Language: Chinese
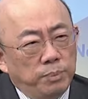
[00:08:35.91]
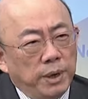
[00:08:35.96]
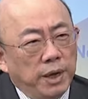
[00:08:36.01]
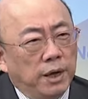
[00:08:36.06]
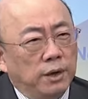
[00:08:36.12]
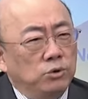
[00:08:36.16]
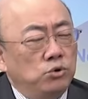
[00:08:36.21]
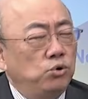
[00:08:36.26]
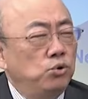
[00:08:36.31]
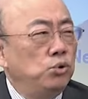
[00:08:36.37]

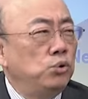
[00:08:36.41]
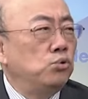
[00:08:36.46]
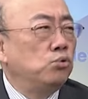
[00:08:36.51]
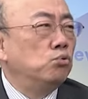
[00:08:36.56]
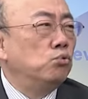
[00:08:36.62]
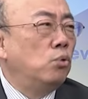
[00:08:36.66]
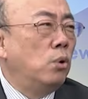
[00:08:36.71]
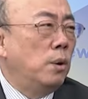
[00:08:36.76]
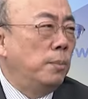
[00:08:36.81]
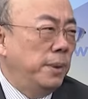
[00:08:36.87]
要驱
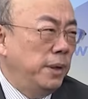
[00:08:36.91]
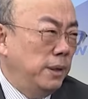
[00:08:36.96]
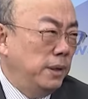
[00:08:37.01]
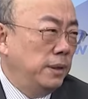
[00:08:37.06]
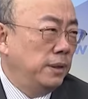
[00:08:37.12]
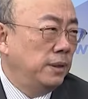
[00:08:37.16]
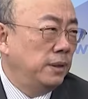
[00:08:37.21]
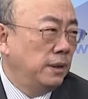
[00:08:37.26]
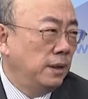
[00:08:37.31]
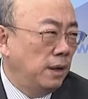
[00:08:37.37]
逐我们，
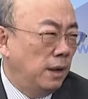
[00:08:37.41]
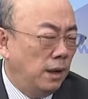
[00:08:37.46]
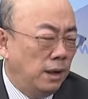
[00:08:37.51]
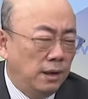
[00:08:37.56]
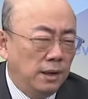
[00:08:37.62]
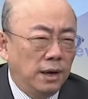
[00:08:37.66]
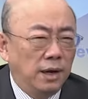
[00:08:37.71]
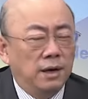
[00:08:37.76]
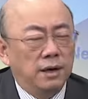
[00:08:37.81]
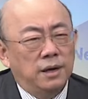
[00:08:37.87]
对，哦，
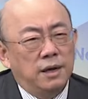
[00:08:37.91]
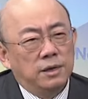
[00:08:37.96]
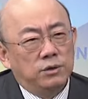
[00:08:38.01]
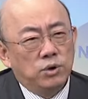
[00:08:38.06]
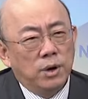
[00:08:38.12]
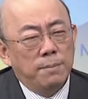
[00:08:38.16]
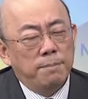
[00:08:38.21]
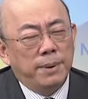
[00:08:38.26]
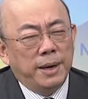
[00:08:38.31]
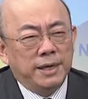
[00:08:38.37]
那那个
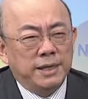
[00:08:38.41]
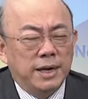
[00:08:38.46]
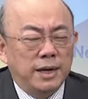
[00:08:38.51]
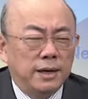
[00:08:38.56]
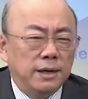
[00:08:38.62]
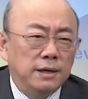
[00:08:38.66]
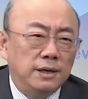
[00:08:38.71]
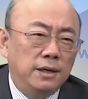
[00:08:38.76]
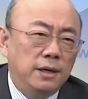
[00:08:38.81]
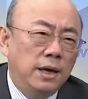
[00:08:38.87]
船摆在
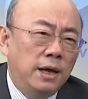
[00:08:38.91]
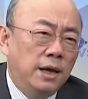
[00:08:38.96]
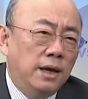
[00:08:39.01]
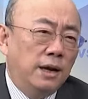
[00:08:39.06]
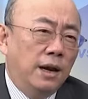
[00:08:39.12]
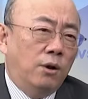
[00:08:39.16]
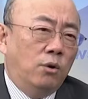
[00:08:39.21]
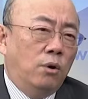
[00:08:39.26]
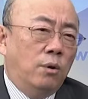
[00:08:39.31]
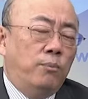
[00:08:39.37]
那里，
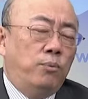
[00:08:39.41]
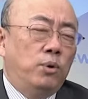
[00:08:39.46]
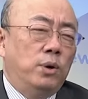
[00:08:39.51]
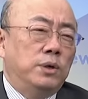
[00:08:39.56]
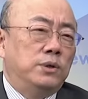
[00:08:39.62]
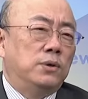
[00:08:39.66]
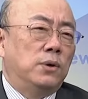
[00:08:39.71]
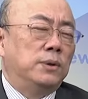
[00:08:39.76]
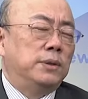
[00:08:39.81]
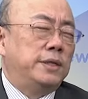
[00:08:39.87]
那我不会
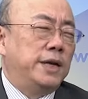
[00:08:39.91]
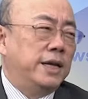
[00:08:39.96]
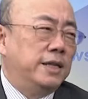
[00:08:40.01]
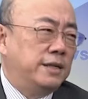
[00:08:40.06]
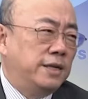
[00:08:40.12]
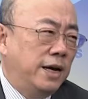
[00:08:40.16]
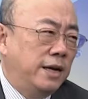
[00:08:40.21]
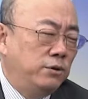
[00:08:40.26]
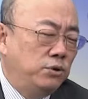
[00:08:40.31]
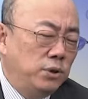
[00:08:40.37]
送建
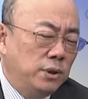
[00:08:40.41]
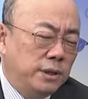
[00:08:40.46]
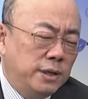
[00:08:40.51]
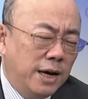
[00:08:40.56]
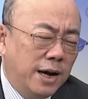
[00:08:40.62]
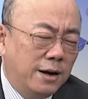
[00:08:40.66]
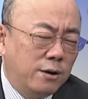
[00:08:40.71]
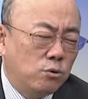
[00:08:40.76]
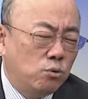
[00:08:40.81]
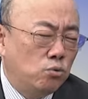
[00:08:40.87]
材去
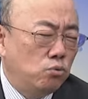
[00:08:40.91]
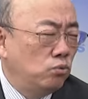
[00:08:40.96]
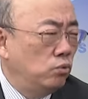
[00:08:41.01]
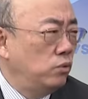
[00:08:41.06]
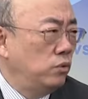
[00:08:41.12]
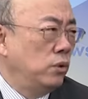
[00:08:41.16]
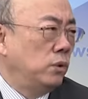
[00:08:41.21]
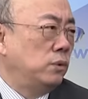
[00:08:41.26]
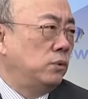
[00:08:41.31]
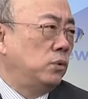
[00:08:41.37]
加固，
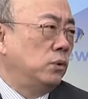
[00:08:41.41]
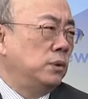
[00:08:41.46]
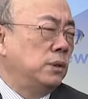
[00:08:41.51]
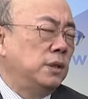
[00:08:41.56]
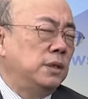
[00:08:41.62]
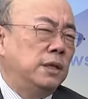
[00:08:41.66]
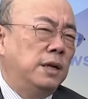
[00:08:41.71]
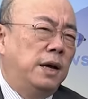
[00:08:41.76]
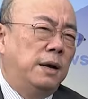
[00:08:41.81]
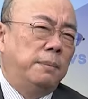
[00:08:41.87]
对，就就是
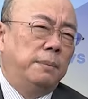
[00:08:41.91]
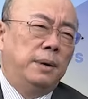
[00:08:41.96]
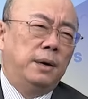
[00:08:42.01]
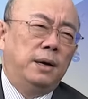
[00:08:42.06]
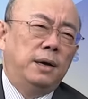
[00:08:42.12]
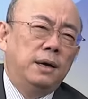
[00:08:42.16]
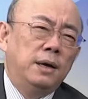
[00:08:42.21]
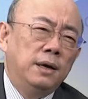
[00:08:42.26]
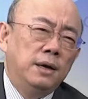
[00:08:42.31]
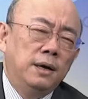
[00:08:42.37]
这样嘛。
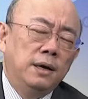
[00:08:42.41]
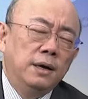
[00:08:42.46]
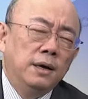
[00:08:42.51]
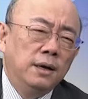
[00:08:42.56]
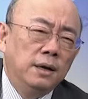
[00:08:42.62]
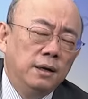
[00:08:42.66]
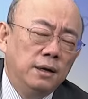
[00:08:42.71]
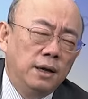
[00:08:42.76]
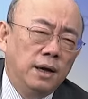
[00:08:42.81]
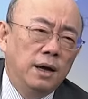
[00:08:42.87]

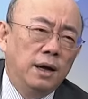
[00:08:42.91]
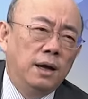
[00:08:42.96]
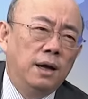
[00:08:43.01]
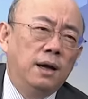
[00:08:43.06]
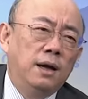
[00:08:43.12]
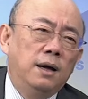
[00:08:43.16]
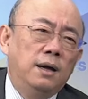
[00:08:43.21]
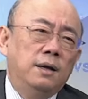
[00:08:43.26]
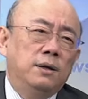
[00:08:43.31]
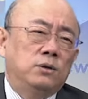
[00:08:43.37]
那
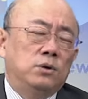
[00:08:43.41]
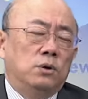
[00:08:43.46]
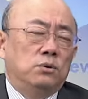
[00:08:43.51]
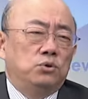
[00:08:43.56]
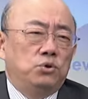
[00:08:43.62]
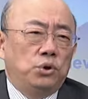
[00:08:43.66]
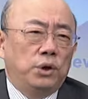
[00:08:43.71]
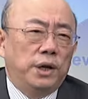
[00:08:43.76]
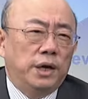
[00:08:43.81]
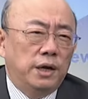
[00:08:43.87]
从
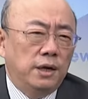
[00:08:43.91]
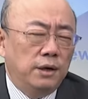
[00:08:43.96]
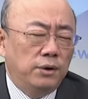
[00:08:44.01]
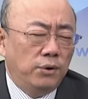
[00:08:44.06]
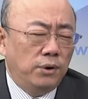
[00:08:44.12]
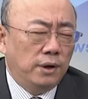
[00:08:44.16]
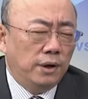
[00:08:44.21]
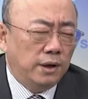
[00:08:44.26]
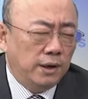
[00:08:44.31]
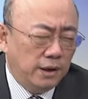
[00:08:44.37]
去年二
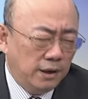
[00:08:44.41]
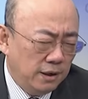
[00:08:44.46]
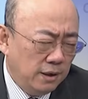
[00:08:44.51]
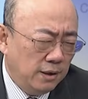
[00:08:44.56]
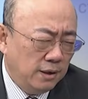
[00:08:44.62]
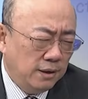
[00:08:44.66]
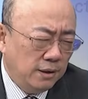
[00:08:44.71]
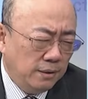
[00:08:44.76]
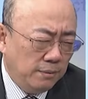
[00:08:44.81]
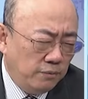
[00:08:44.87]
月，
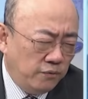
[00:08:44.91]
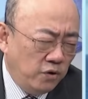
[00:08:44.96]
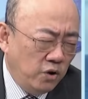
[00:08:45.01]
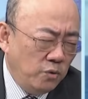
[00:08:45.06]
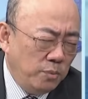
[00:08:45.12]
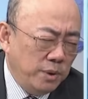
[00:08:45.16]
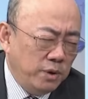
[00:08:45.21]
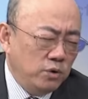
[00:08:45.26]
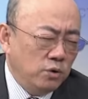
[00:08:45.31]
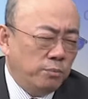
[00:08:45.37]
菲律
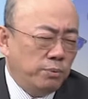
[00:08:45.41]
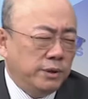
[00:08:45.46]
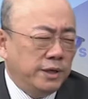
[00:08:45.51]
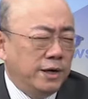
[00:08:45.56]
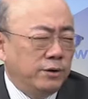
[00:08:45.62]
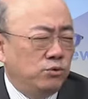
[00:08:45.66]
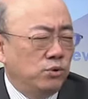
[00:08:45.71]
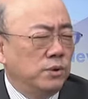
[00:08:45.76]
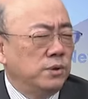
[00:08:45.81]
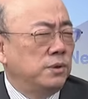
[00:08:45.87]
宾就不再
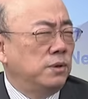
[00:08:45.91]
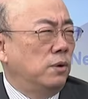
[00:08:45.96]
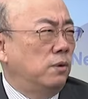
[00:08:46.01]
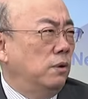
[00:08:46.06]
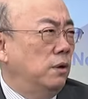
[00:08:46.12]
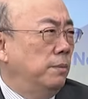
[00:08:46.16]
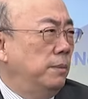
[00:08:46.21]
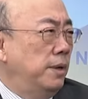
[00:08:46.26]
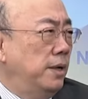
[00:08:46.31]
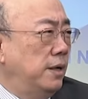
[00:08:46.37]
遵守
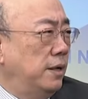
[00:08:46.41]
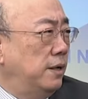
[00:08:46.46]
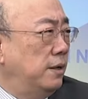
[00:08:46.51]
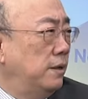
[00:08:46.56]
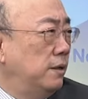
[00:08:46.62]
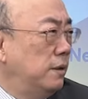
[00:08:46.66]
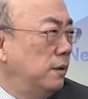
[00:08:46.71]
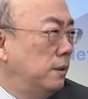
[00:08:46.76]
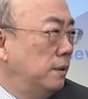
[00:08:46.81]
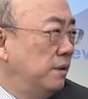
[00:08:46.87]
了嘛。你一
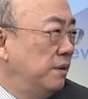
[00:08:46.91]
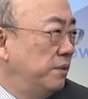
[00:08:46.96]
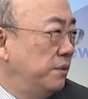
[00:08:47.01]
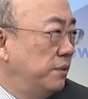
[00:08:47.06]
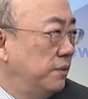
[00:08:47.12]
开始也是